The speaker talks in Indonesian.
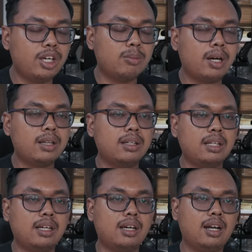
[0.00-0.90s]
inget banget
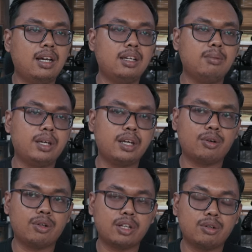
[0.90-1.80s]
ketika lagi bikin
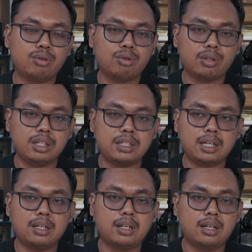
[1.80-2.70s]
konten untuk di
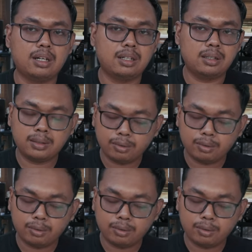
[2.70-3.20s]
channel